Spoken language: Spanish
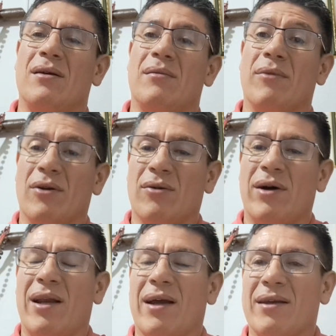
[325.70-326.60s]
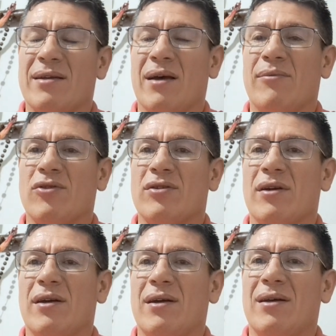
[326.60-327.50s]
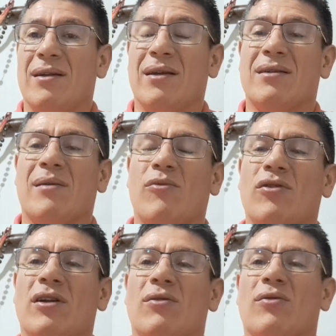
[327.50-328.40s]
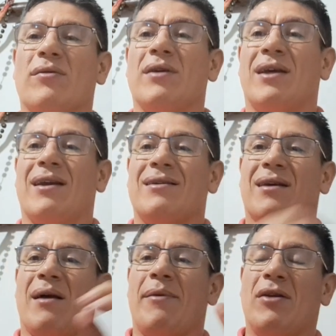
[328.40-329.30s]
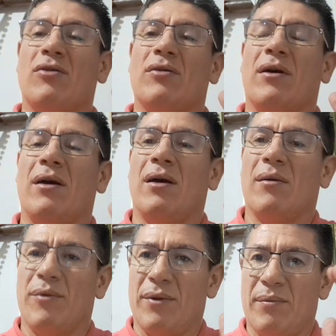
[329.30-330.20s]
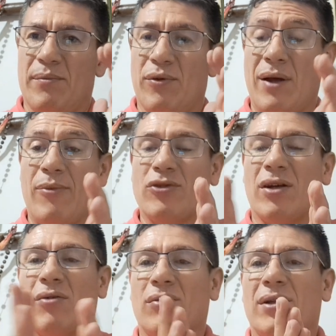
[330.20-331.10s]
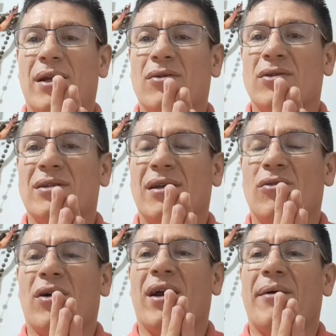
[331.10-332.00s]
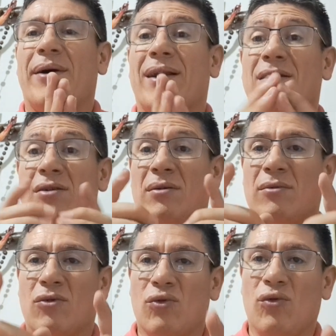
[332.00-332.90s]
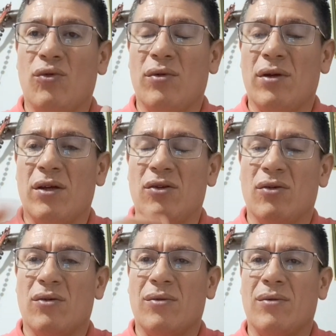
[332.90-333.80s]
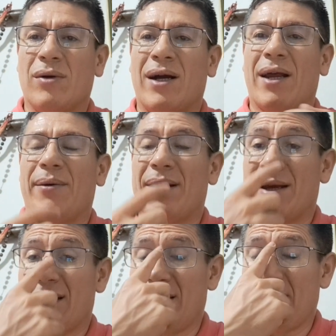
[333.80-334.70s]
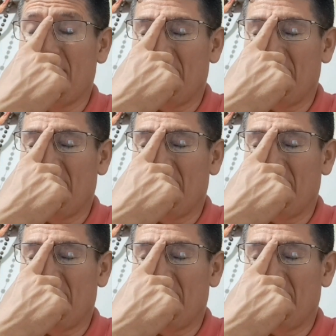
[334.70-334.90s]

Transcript: Bueno, ojalá que seamos de esa multitud y que en este camino podamos encontrarnos esas dos caravanas, tú y yo, caravana que